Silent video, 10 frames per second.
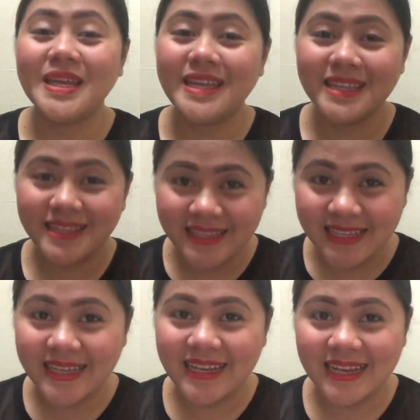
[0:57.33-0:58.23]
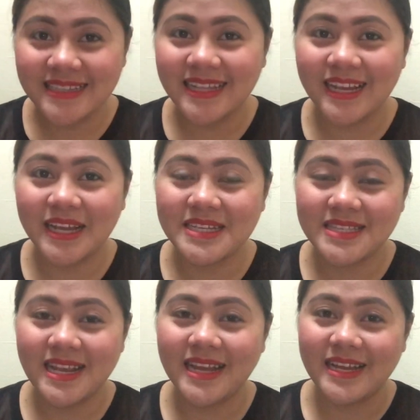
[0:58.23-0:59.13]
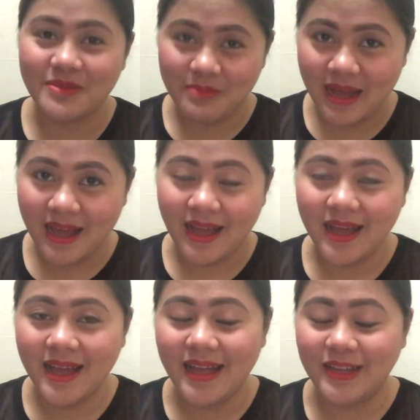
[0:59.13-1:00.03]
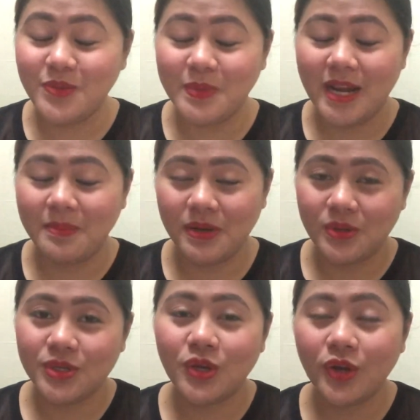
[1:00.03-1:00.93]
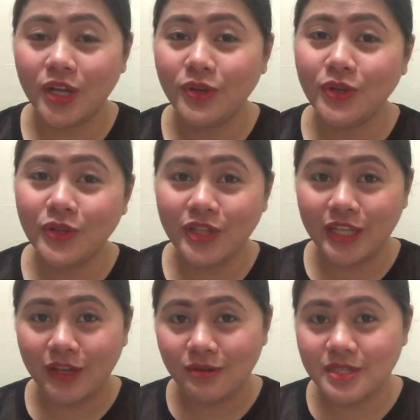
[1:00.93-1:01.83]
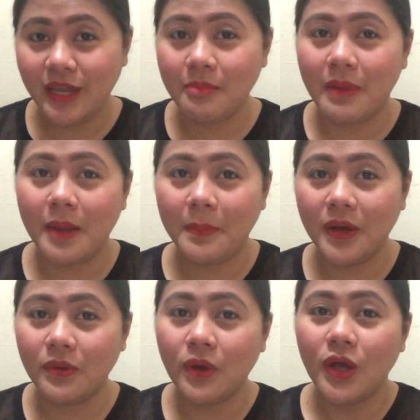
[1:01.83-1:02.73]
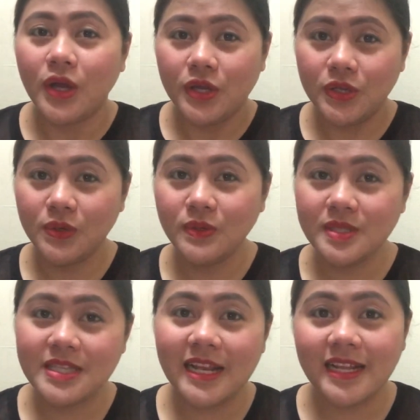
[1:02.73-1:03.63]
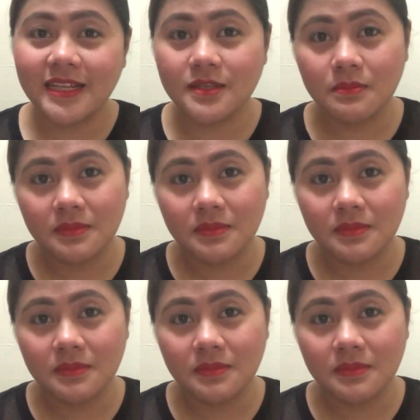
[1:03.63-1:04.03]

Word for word: hindi lang talaga silang lima yung pinapanood ko. Nanonood din ako sa iba, pero yung sila,